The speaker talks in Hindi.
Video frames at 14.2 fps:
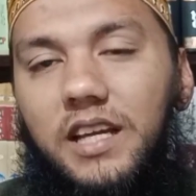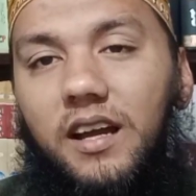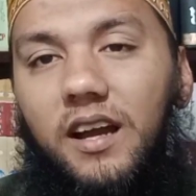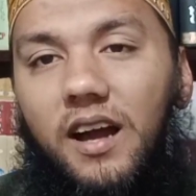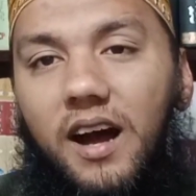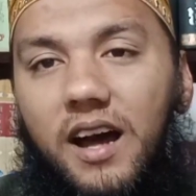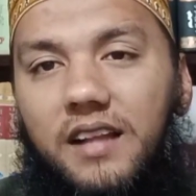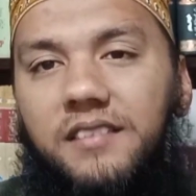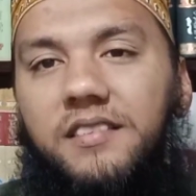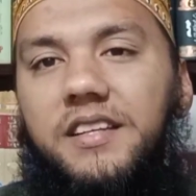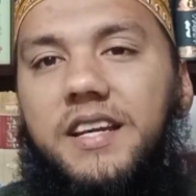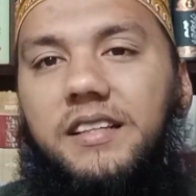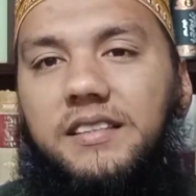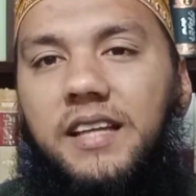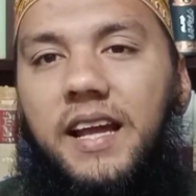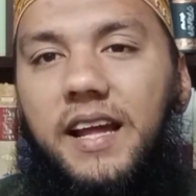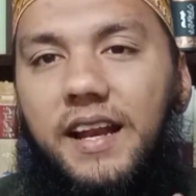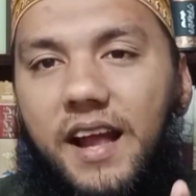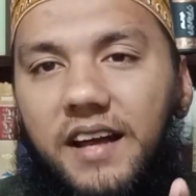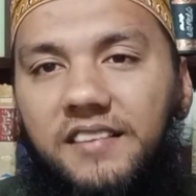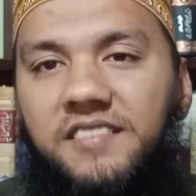ये खारजियत है
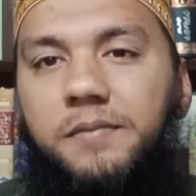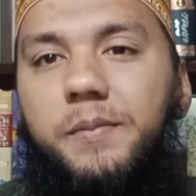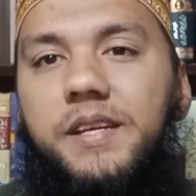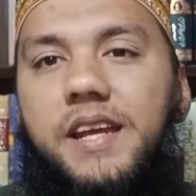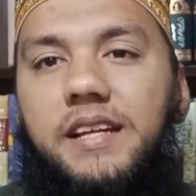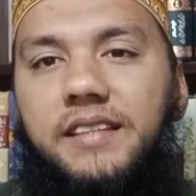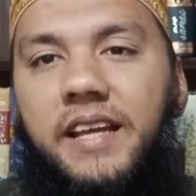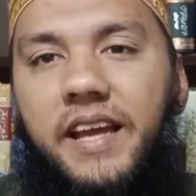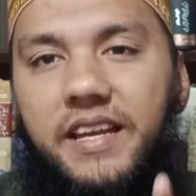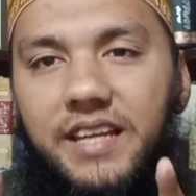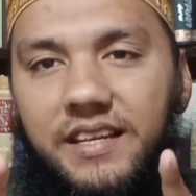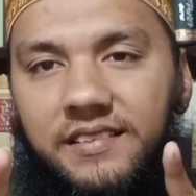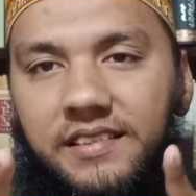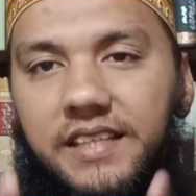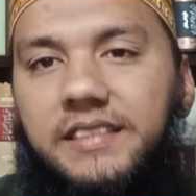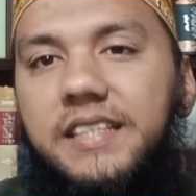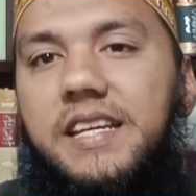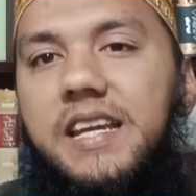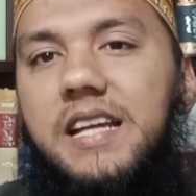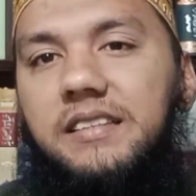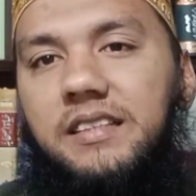नासबियत है
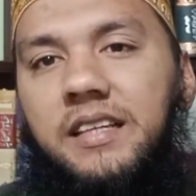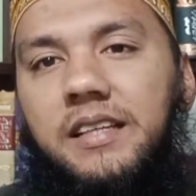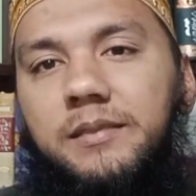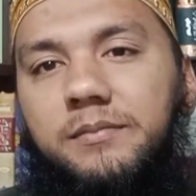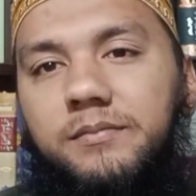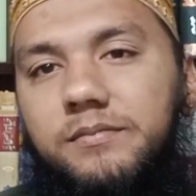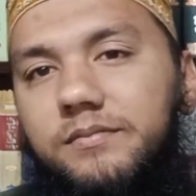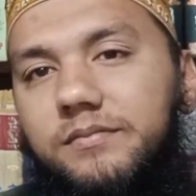यजीदियत है